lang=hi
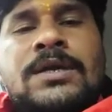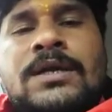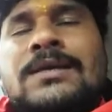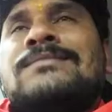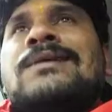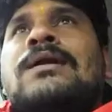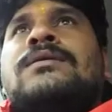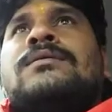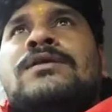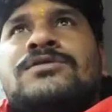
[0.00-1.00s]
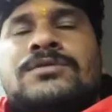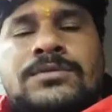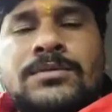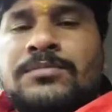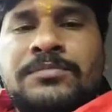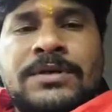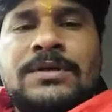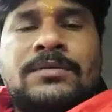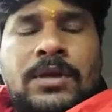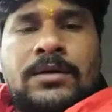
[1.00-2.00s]
से लेकर साढ़े दस
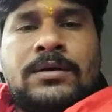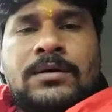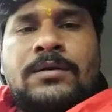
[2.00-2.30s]
बजे तक